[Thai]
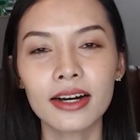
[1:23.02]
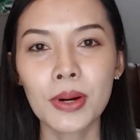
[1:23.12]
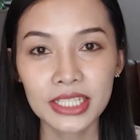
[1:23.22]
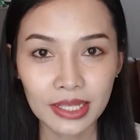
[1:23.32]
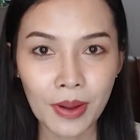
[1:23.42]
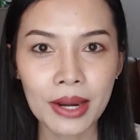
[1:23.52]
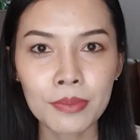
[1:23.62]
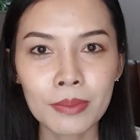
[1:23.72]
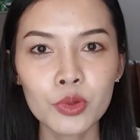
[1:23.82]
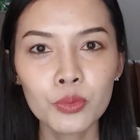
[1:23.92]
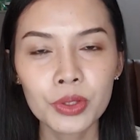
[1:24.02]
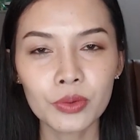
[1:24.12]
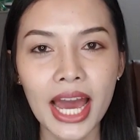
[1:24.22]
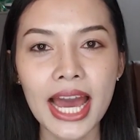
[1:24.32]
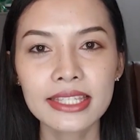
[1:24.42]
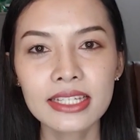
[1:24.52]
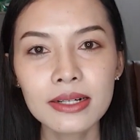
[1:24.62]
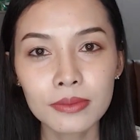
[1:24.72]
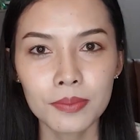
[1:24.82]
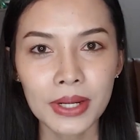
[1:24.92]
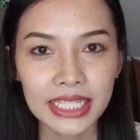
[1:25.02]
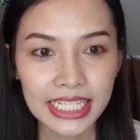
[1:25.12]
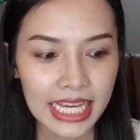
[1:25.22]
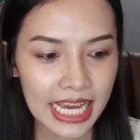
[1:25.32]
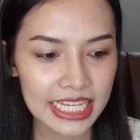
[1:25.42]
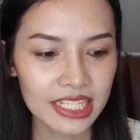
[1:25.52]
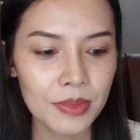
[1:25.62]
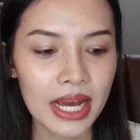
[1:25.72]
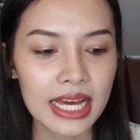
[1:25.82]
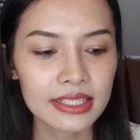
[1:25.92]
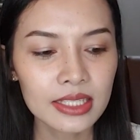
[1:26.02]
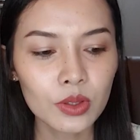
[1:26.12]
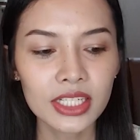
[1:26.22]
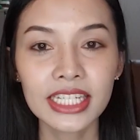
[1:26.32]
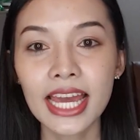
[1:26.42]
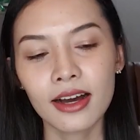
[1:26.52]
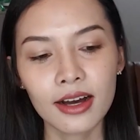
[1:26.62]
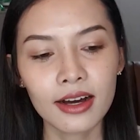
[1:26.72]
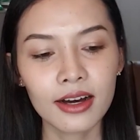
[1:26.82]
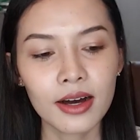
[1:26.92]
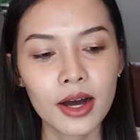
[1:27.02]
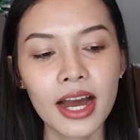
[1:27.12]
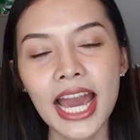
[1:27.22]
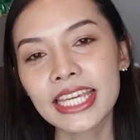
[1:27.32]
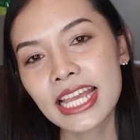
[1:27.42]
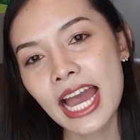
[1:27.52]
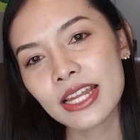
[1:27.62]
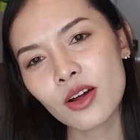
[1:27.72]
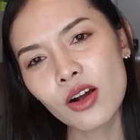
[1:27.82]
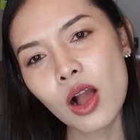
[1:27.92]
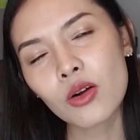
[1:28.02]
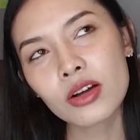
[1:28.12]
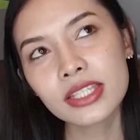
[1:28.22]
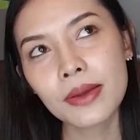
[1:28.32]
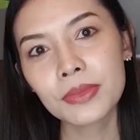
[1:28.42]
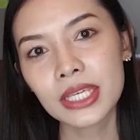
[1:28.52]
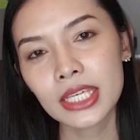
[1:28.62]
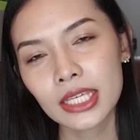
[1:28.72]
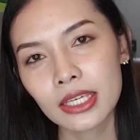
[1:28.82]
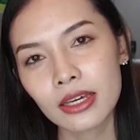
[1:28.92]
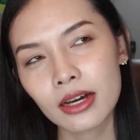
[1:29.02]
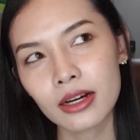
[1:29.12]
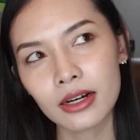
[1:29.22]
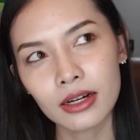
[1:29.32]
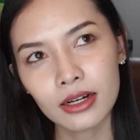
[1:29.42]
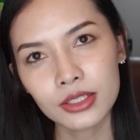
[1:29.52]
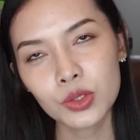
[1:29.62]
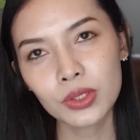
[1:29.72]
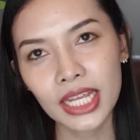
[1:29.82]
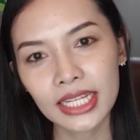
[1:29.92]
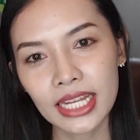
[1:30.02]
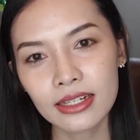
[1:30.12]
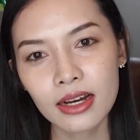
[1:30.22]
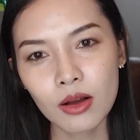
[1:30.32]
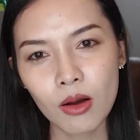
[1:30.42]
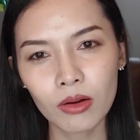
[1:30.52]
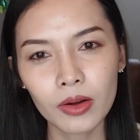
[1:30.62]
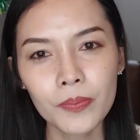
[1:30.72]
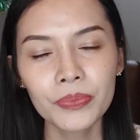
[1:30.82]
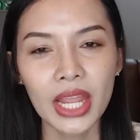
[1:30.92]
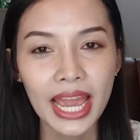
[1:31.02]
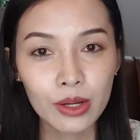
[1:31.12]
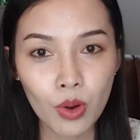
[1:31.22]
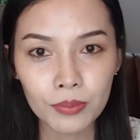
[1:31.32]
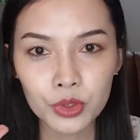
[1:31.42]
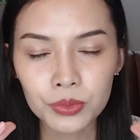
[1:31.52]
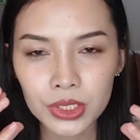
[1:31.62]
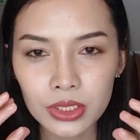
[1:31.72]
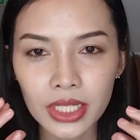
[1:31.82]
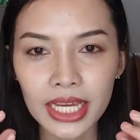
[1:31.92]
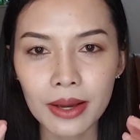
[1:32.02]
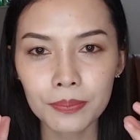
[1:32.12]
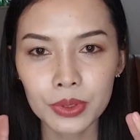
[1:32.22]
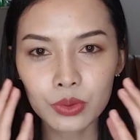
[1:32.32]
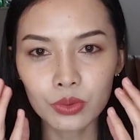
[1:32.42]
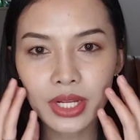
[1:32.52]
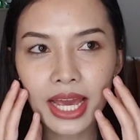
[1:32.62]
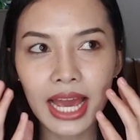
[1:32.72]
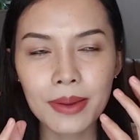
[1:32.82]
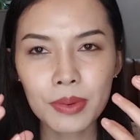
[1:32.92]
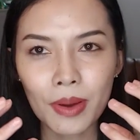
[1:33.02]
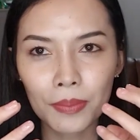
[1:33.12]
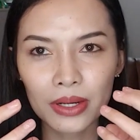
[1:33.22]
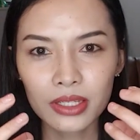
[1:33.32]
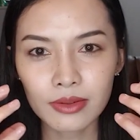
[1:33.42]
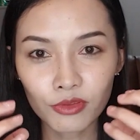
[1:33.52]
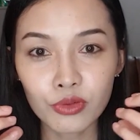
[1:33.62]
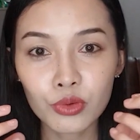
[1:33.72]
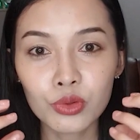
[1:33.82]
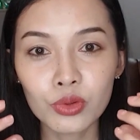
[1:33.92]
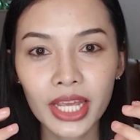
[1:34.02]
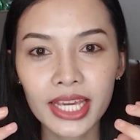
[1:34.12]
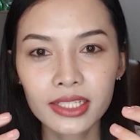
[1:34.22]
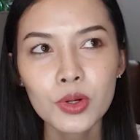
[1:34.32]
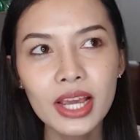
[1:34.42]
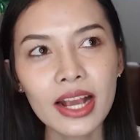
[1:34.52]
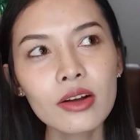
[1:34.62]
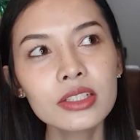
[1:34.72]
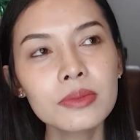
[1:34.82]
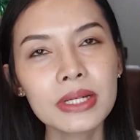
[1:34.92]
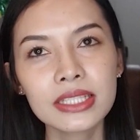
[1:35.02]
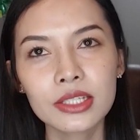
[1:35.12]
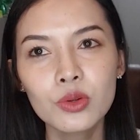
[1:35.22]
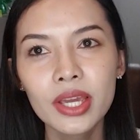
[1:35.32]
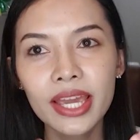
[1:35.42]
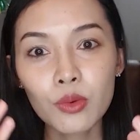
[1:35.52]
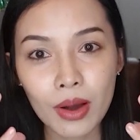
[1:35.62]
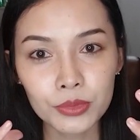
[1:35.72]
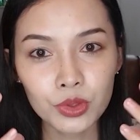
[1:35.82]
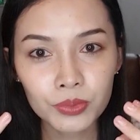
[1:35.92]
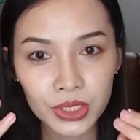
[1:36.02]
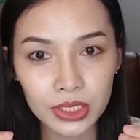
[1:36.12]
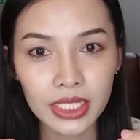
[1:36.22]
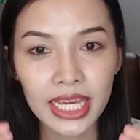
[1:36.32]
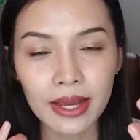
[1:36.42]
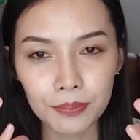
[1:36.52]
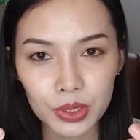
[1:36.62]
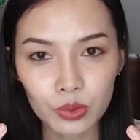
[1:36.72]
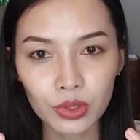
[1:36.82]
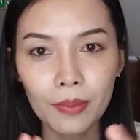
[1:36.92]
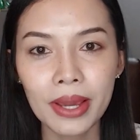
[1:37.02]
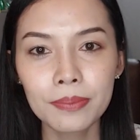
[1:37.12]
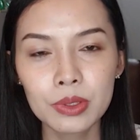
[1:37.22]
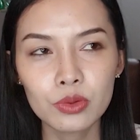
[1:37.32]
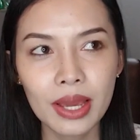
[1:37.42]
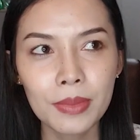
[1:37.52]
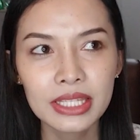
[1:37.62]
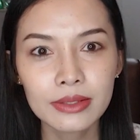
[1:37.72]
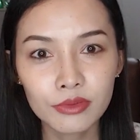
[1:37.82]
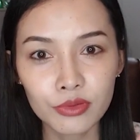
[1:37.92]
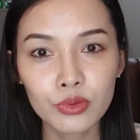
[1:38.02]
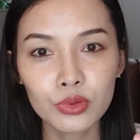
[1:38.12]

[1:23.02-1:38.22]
ผลิตภัณฑ์บำรุงผิวหน้า ซึ่งมันดียังไงใช่ไหมคะซึ่งตัวนี้เนี่ยไฮยาเนาะเขาก็จะมีจุดเด่นในเรื่องของให้ความชุ่มชื้นให้กับผิวเนี่ยให้มันแบบมันอิ่มฟูดูเด้งพูดง่ายก็คือมันจะช่วยให้ความชุ่มชื้นให้กับผิวทำให้ผิวนี่ยมันอิ่มฟู